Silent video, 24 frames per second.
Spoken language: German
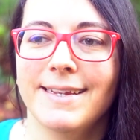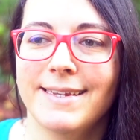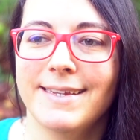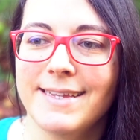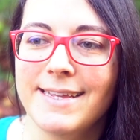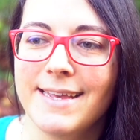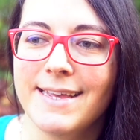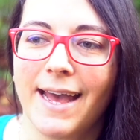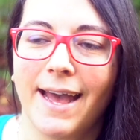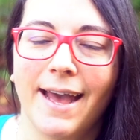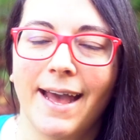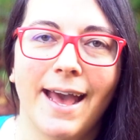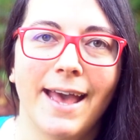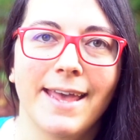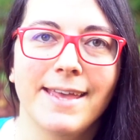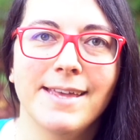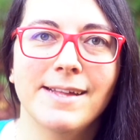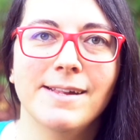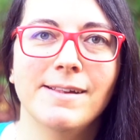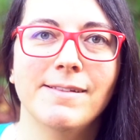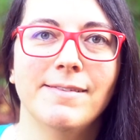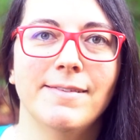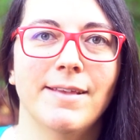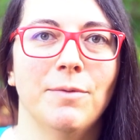Die
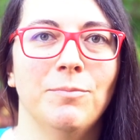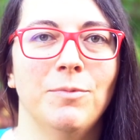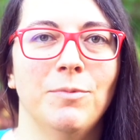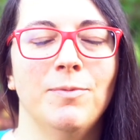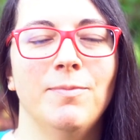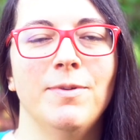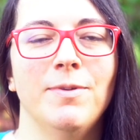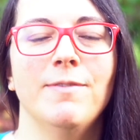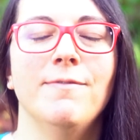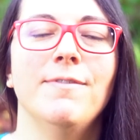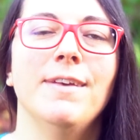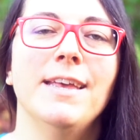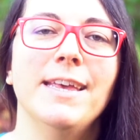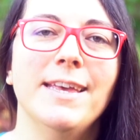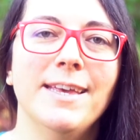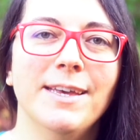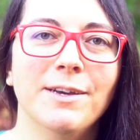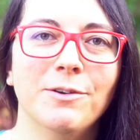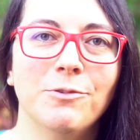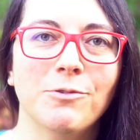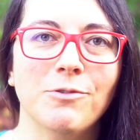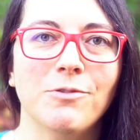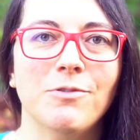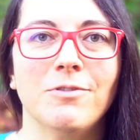heilsame
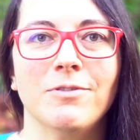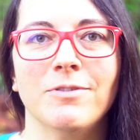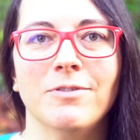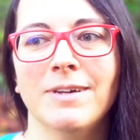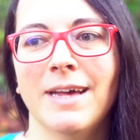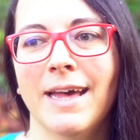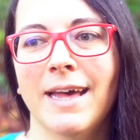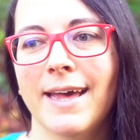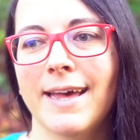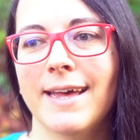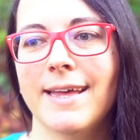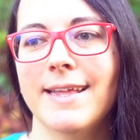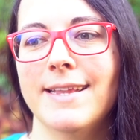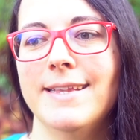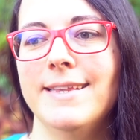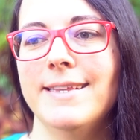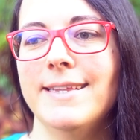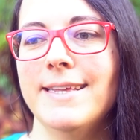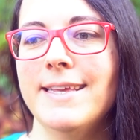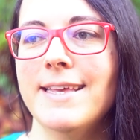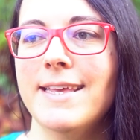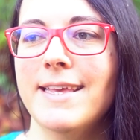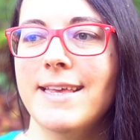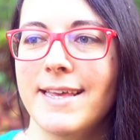Bewegung,
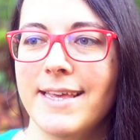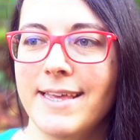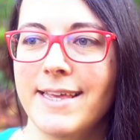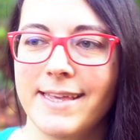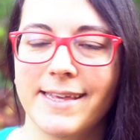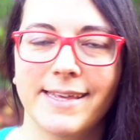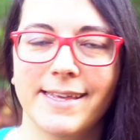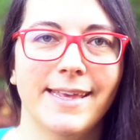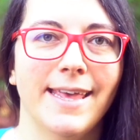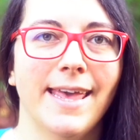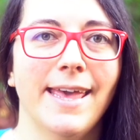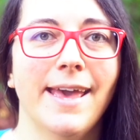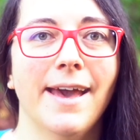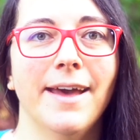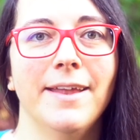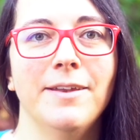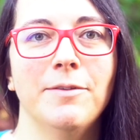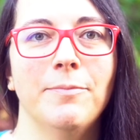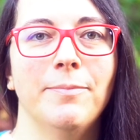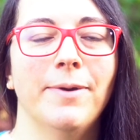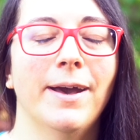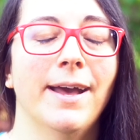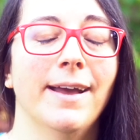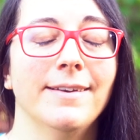die ich
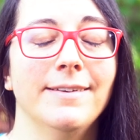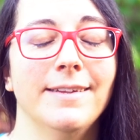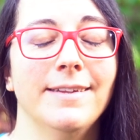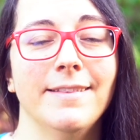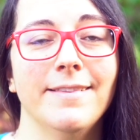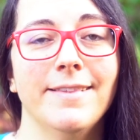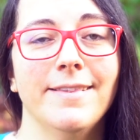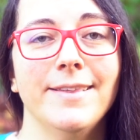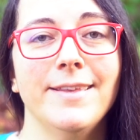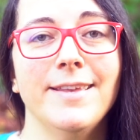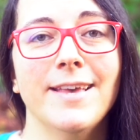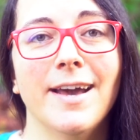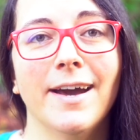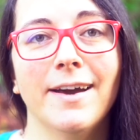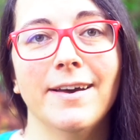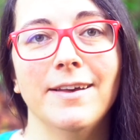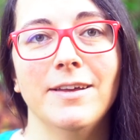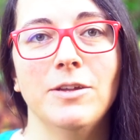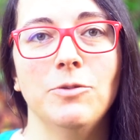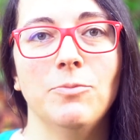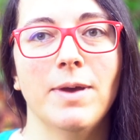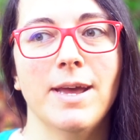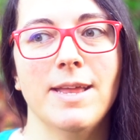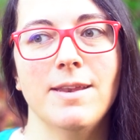gerne praktiziere
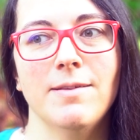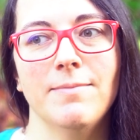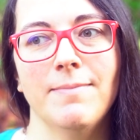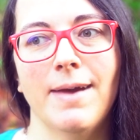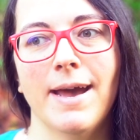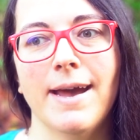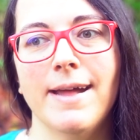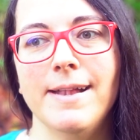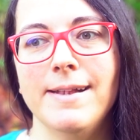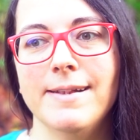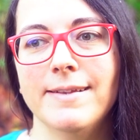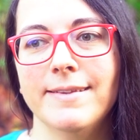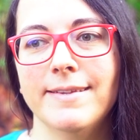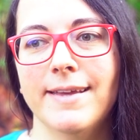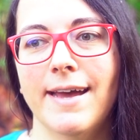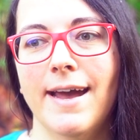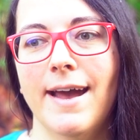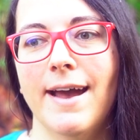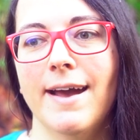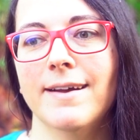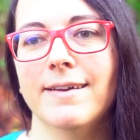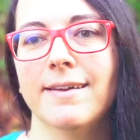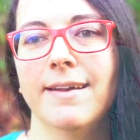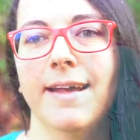in meinem
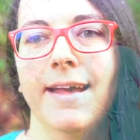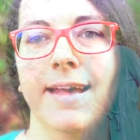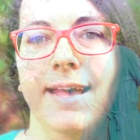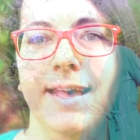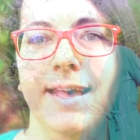Alltag,